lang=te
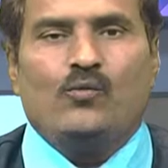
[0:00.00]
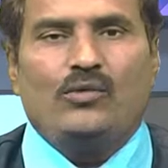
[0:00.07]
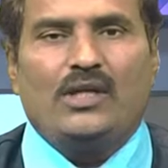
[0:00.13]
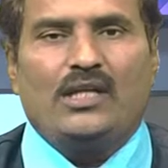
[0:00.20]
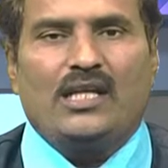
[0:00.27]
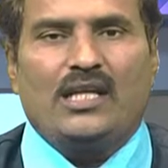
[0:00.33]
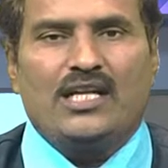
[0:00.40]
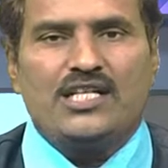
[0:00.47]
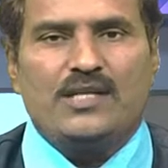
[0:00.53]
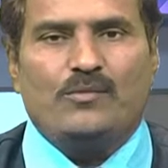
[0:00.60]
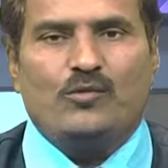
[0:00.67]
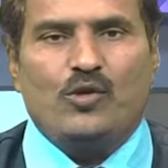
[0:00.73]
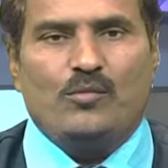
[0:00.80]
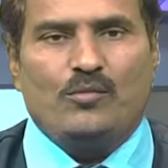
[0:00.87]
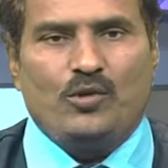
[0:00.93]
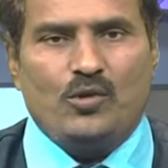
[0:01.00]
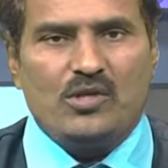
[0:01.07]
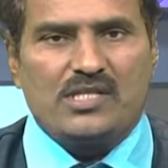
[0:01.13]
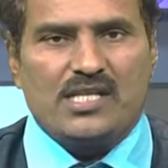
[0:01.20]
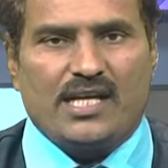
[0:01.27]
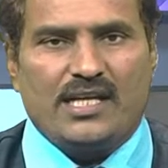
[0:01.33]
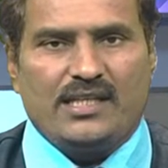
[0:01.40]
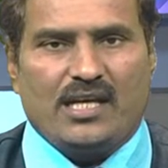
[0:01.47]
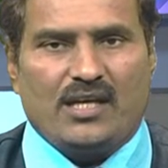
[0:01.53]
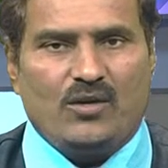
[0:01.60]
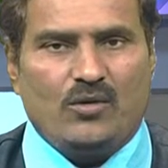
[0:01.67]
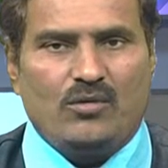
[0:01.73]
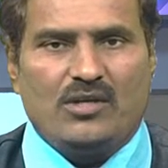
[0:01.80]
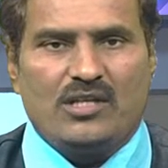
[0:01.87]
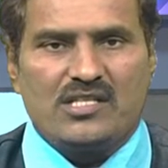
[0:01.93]
ఉన్నత లక్ష్యంతో ముందుకు సాగితే
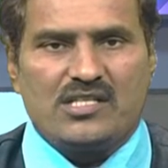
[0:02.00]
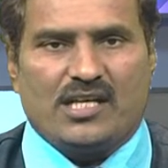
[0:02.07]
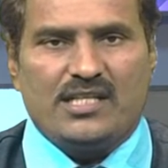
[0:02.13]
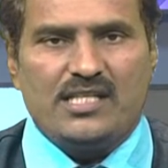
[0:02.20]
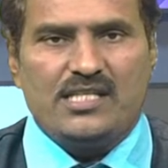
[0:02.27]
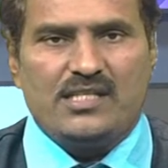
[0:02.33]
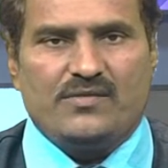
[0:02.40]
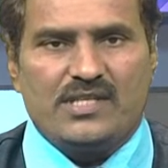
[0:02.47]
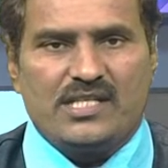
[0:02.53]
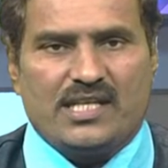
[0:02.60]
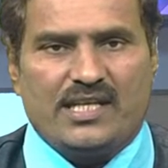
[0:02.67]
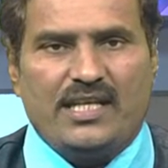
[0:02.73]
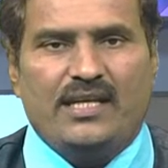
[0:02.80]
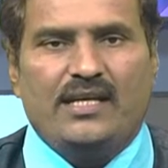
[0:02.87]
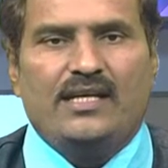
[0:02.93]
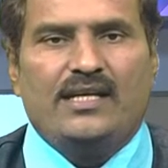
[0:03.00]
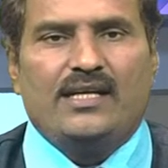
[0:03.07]
అనుకున్నది సాధించవచ్చని